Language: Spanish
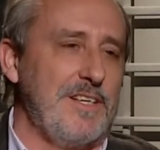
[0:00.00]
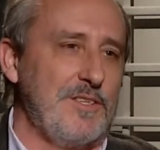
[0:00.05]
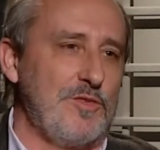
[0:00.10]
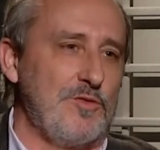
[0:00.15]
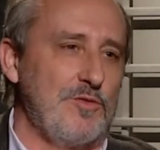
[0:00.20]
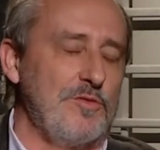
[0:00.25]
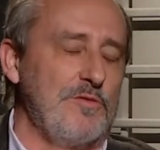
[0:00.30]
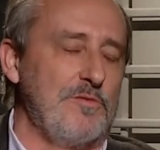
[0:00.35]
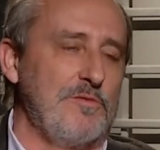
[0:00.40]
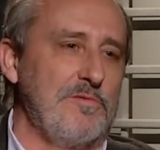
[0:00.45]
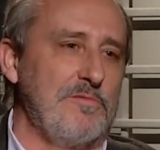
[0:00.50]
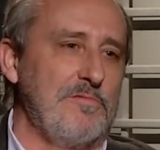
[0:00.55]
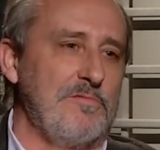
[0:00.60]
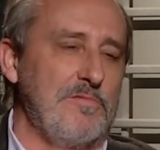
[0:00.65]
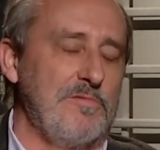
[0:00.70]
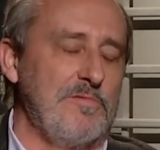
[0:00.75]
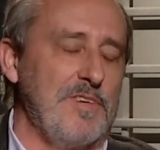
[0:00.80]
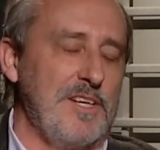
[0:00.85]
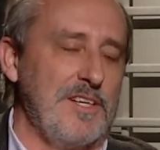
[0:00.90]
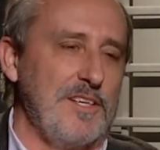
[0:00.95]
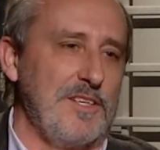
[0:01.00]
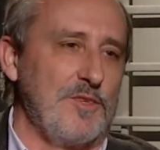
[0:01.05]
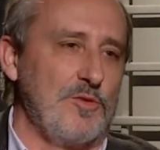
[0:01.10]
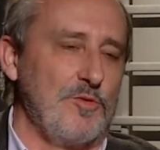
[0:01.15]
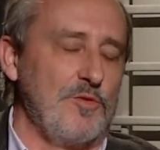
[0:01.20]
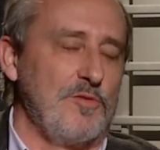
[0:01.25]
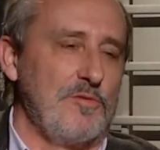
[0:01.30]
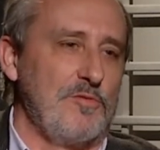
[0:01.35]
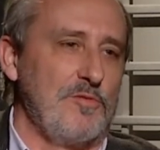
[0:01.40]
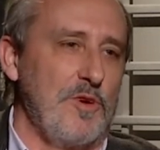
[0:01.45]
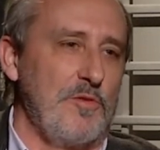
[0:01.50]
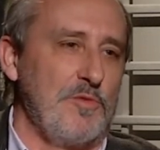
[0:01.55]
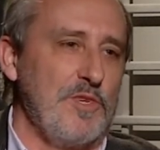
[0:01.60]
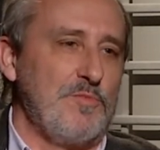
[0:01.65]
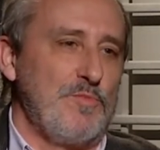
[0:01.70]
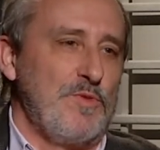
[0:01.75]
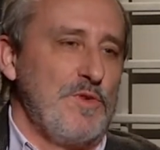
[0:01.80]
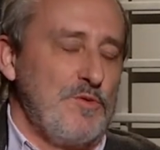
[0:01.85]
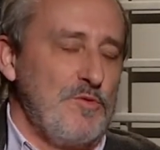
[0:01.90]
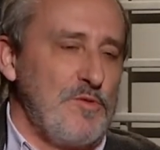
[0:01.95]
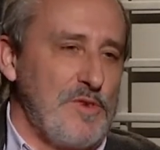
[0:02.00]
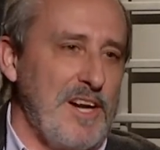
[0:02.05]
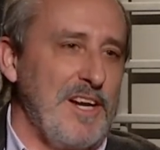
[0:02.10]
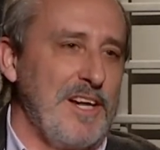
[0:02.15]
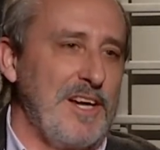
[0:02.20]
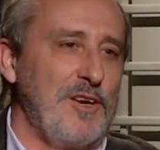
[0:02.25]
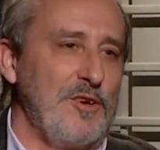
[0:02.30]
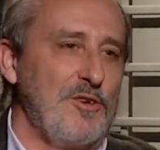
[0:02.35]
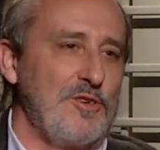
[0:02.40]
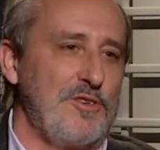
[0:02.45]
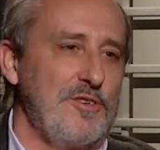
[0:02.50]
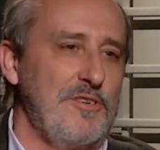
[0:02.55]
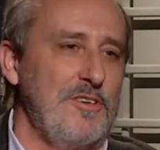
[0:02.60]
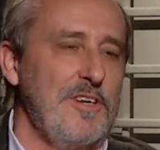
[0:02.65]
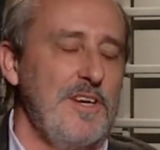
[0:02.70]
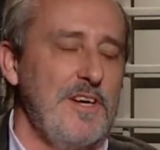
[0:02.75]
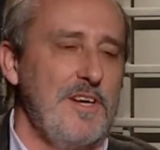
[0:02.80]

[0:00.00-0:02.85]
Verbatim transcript: es un obispo, es un religioso,